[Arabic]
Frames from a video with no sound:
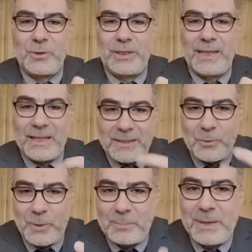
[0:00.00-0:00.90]
لي هذا
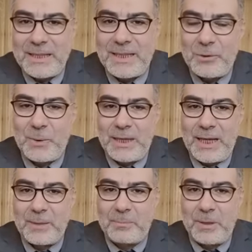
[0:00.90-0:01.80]
هو المعنى أيها
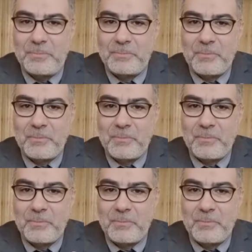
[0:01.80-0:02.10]
الأحبة